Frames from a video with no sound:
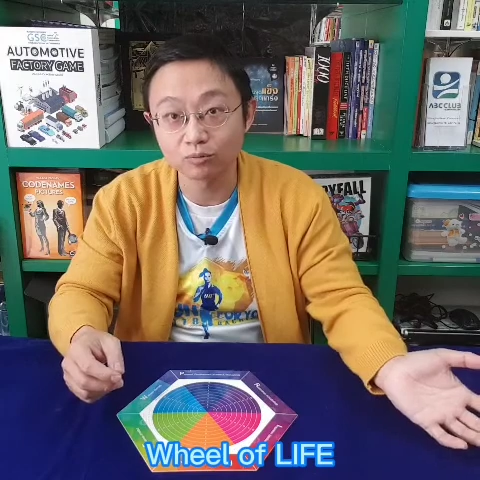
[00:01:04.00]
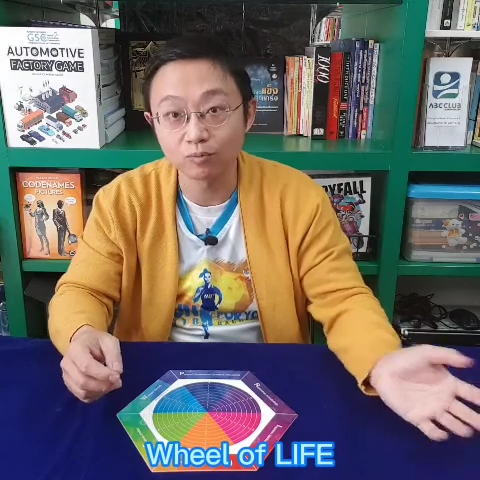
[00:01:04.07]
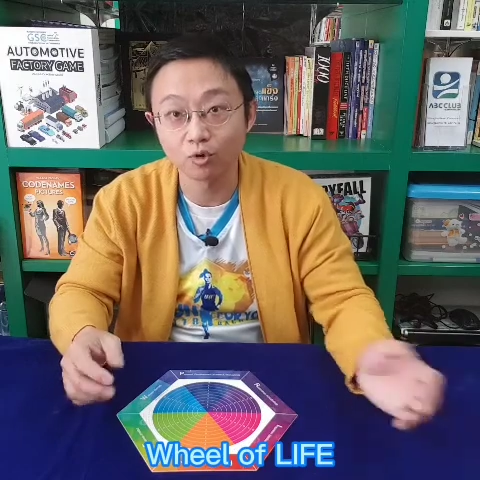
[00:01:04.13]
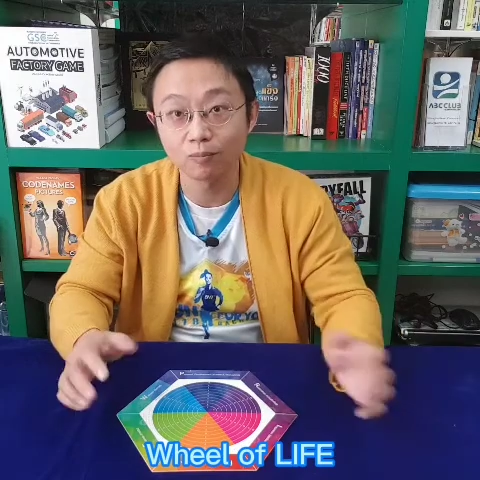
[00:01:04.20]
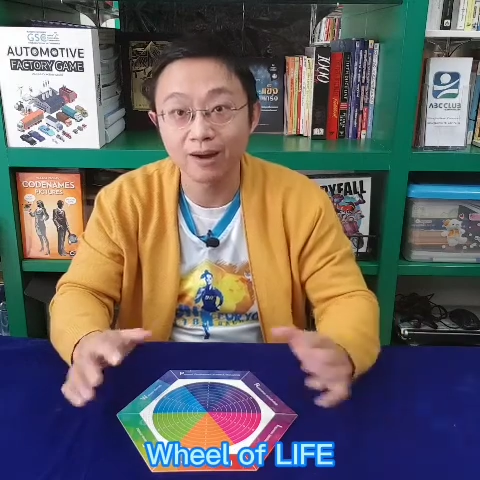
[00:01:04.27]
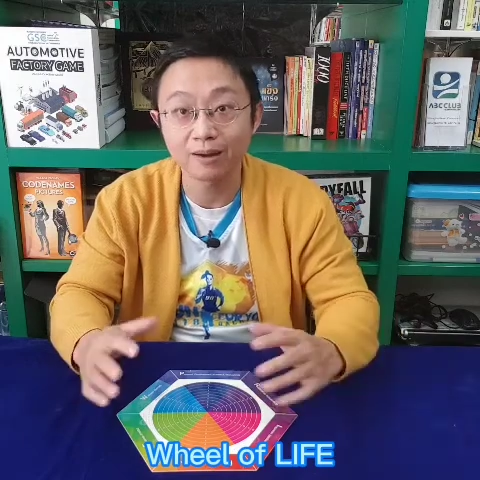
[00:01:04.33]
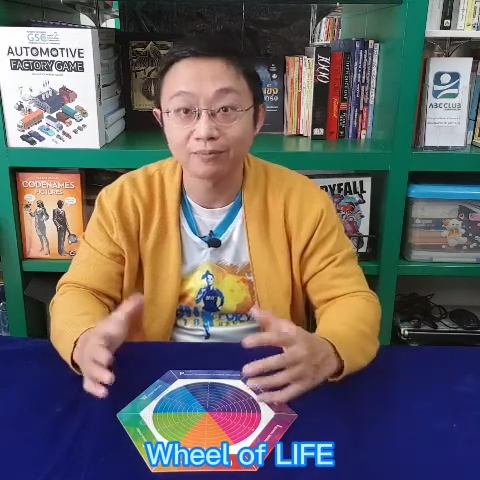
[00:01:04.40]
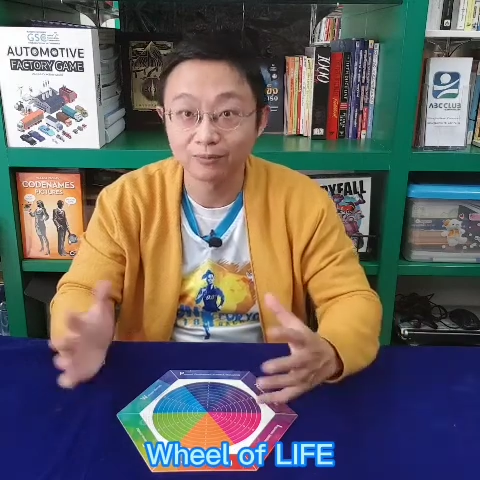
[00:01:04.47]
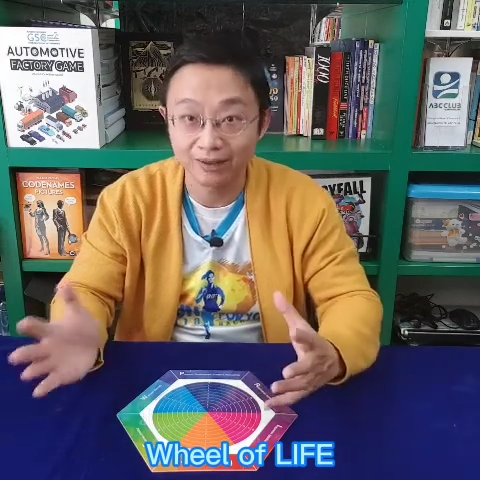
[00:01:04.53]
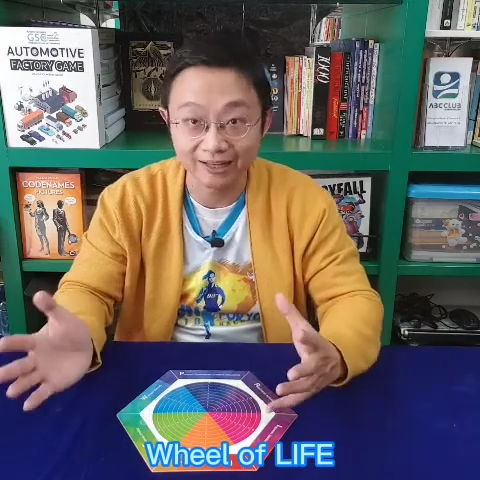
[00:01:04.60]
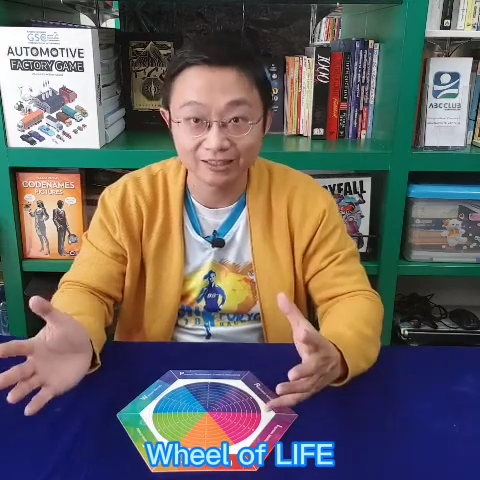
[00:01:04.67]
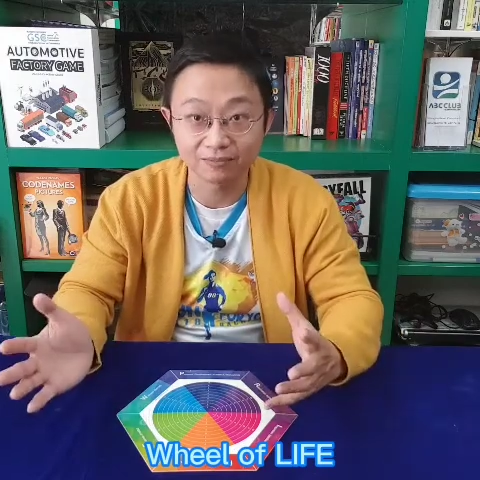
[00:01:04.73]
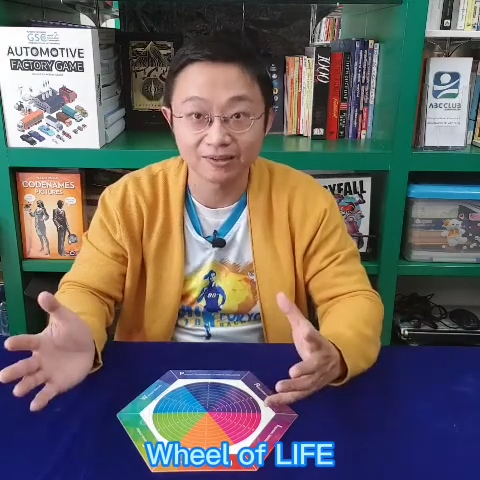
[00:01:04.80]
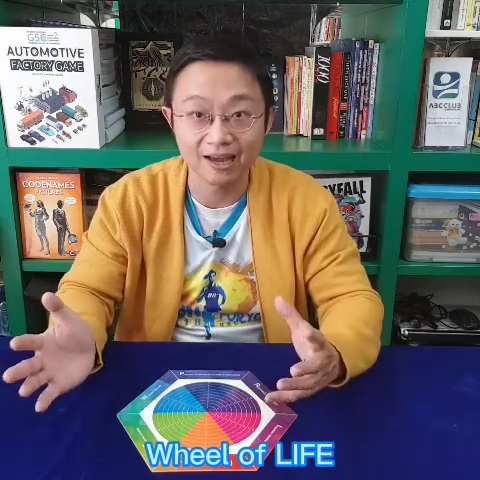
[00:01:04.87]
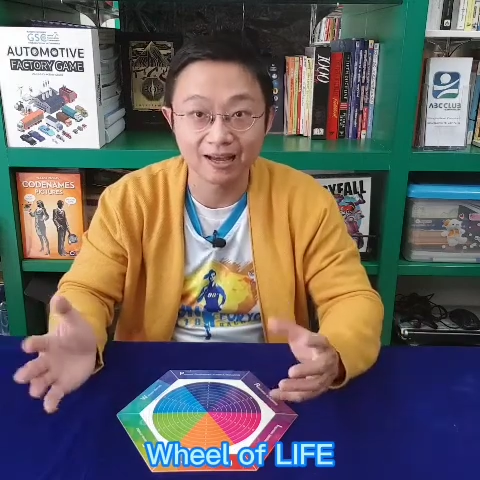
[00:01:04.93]
ชั่วโมงบ้างมีเวลา
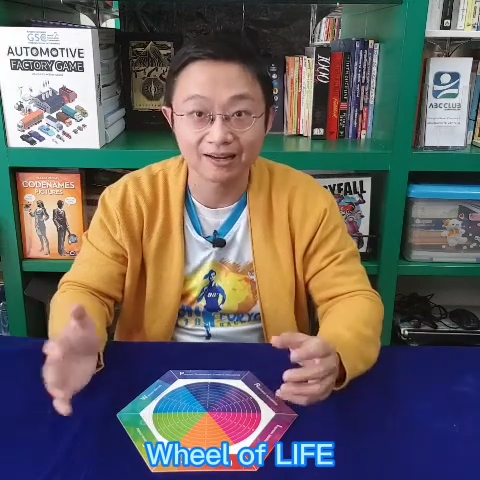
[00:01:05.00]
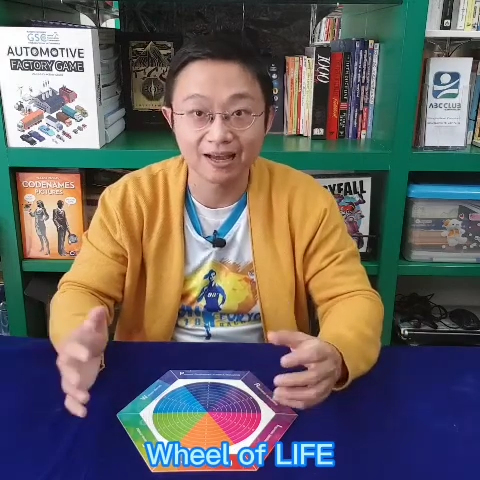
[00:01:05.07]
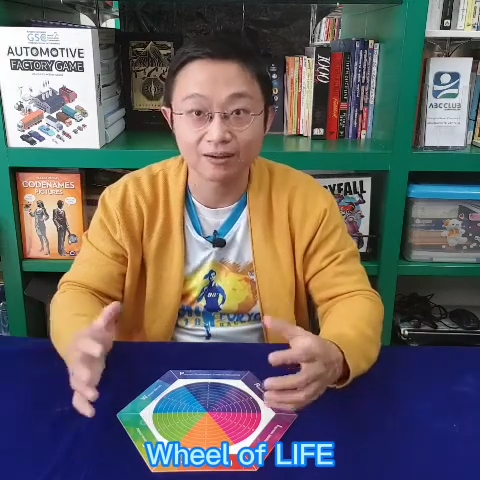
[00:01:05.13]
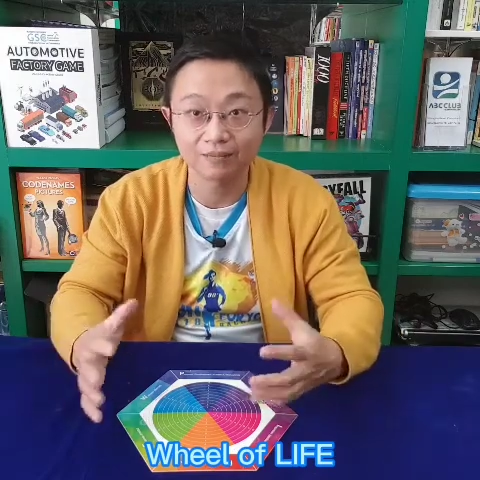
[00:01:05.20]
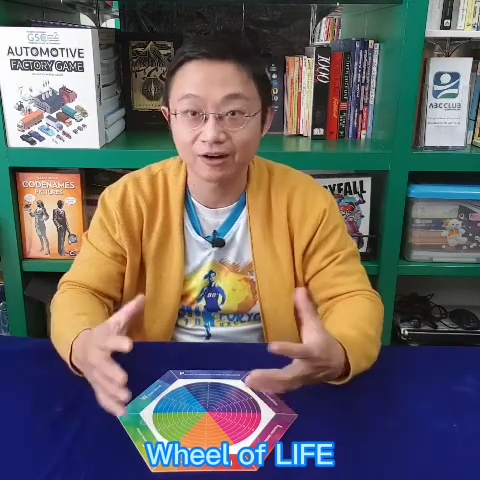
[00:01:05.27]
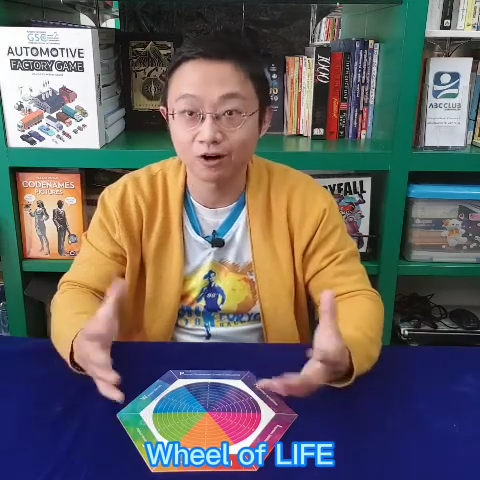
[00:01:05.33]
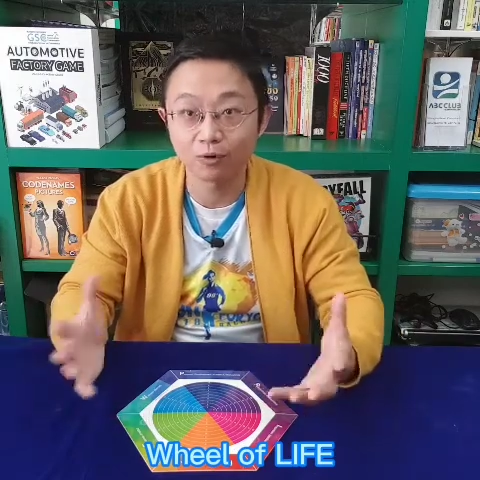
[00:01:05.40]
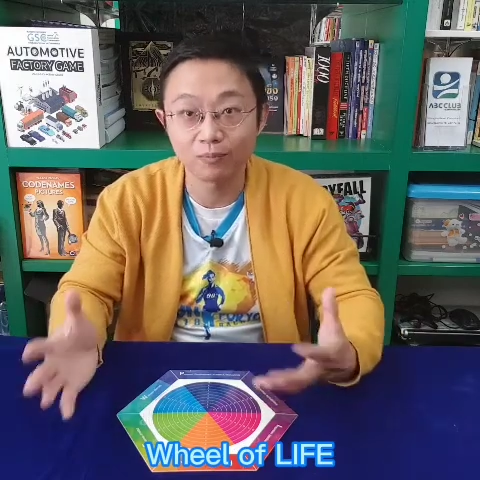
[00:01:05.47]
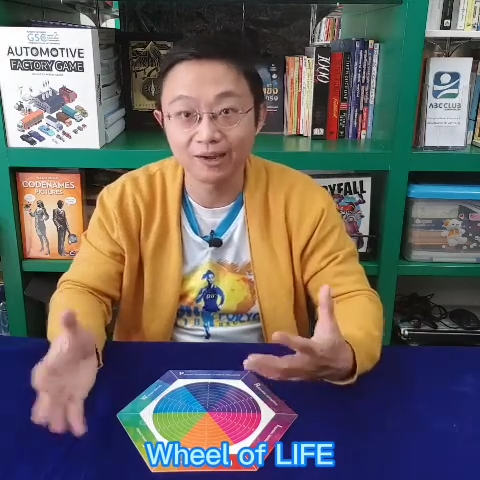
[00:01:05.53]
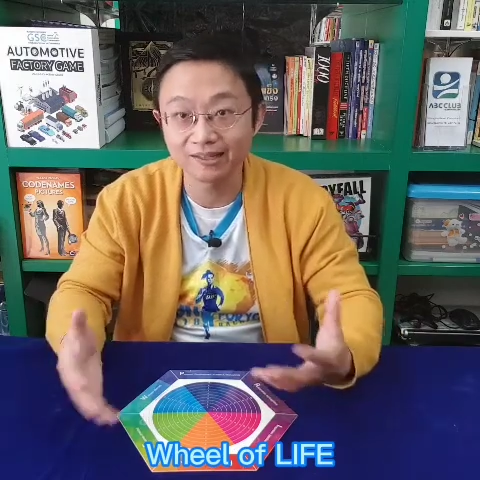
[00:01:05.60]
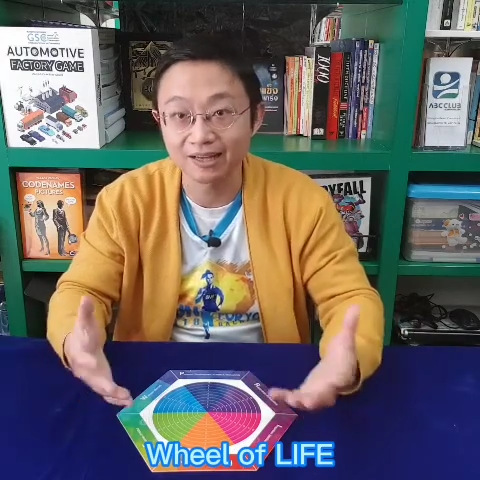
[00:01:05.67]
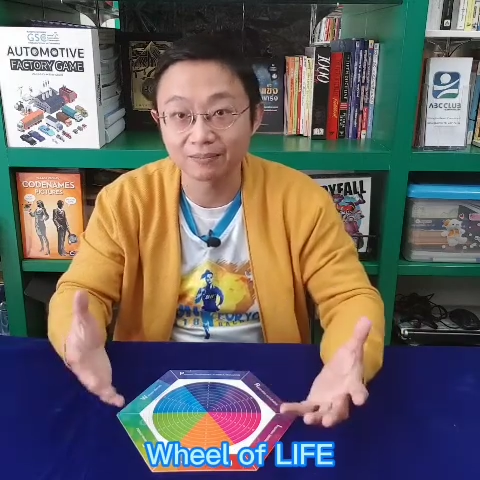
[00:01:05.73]
จำกัดครับเราไม่